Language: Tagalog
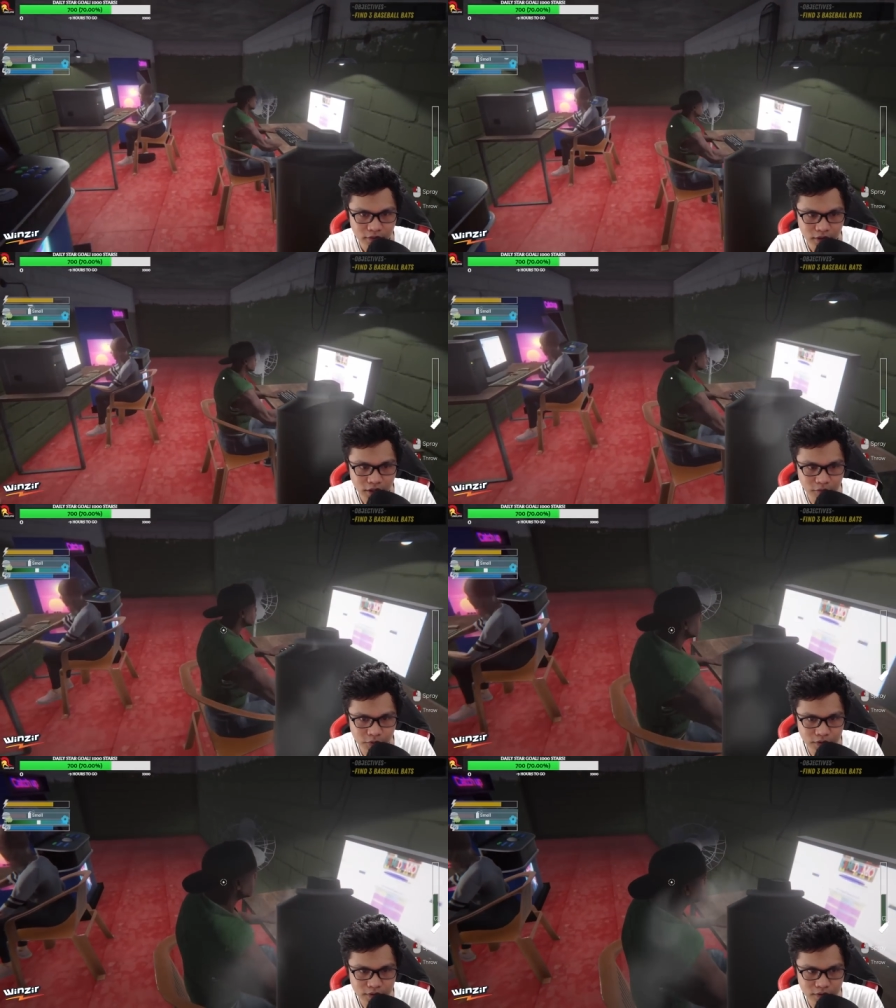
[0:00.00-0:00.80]
Ikaw
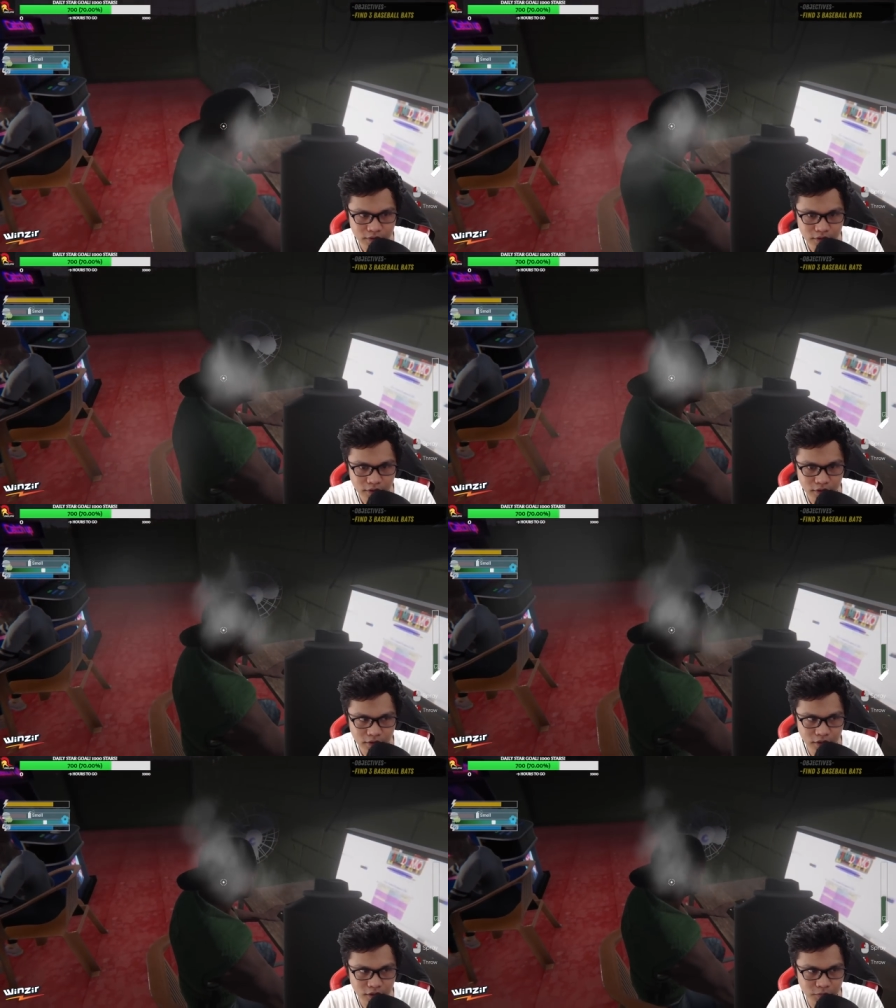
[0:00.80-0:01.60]
boss.
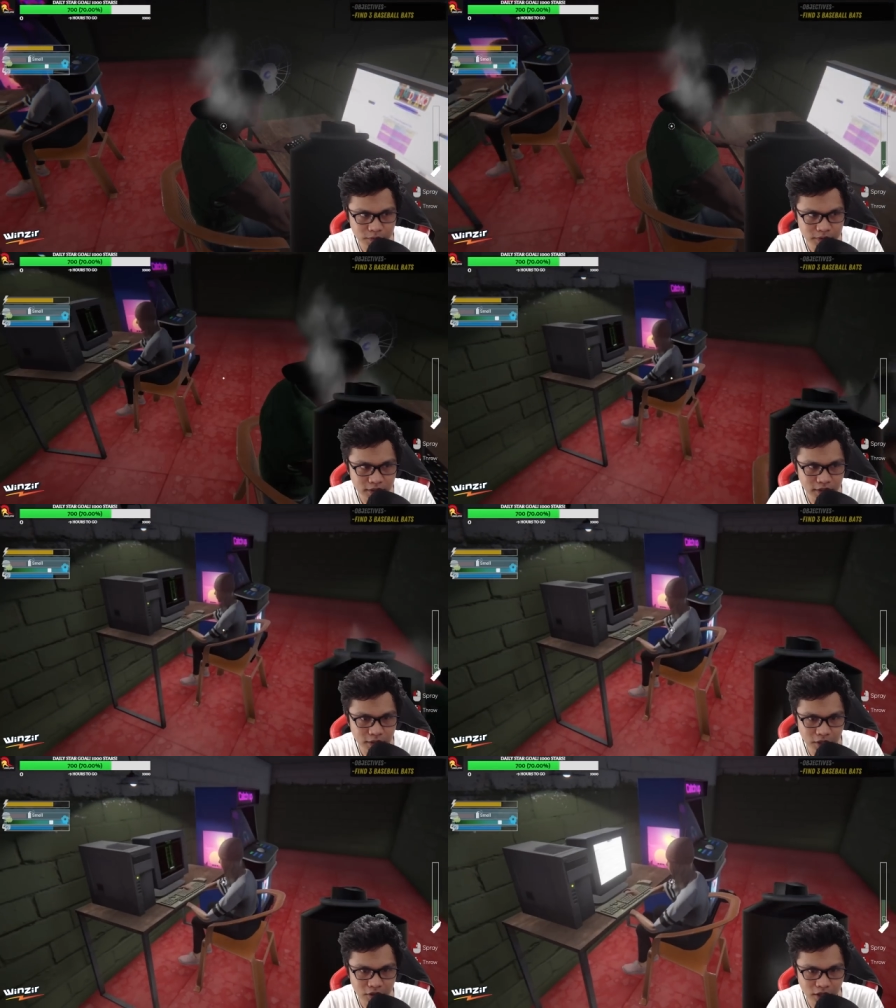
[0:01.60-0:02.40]
Ikaw boss, basig
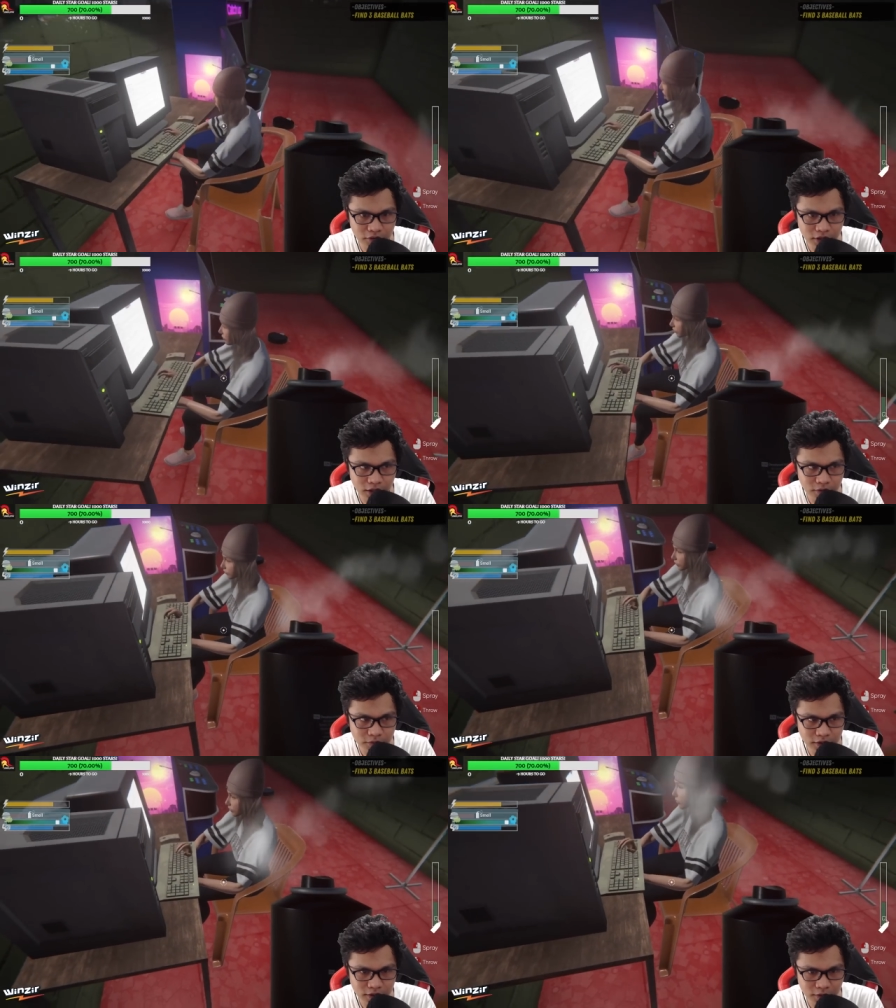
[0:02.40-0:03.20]
nanimaho. Ikaw dai,
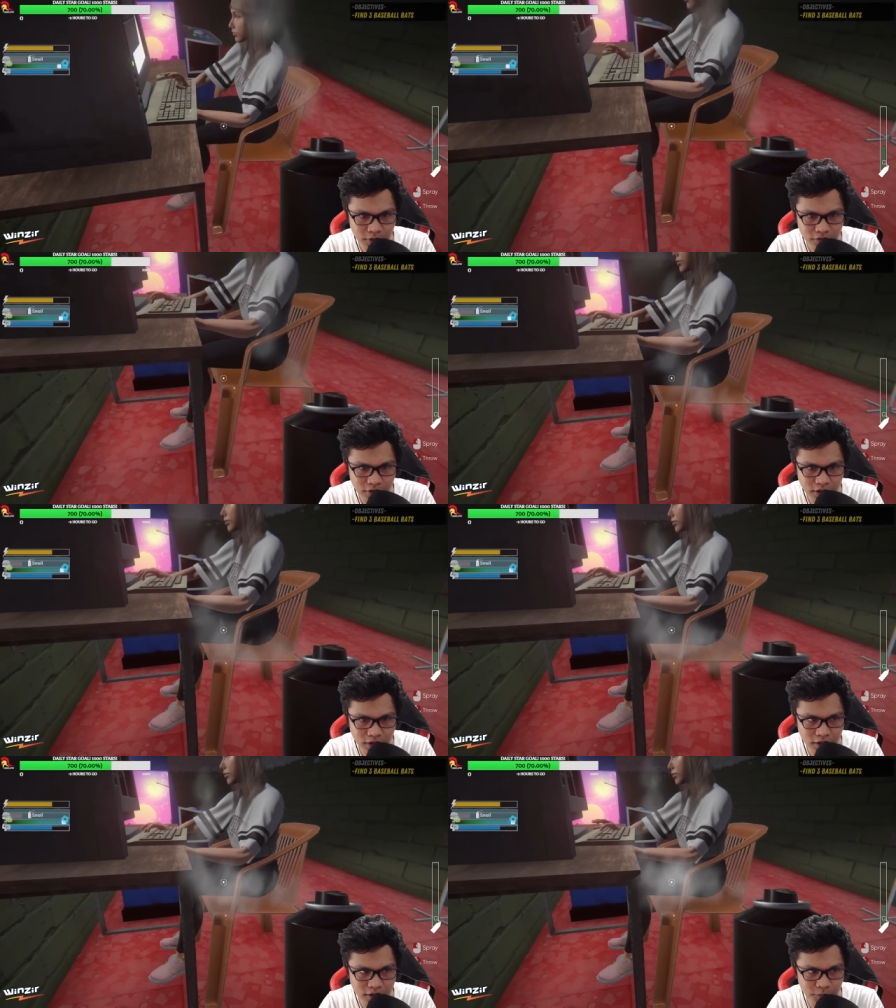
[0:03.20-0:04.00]
basig nanimaho na na
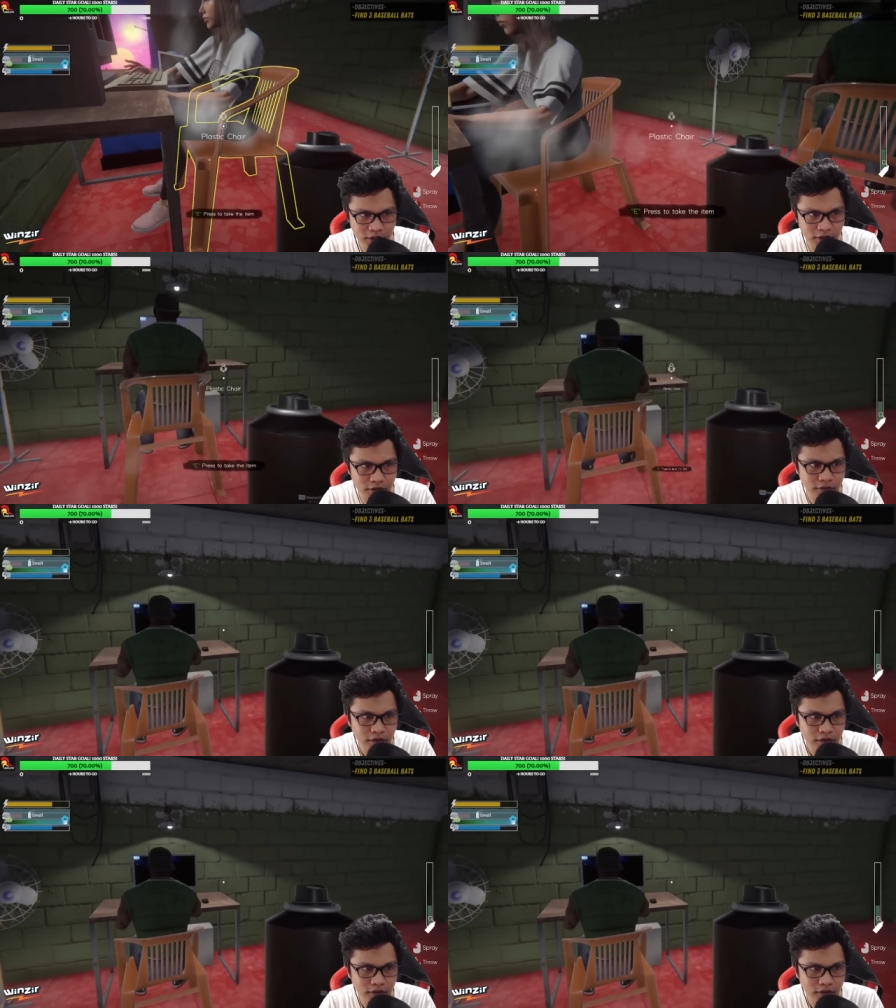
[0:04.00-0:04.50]
diha dapita.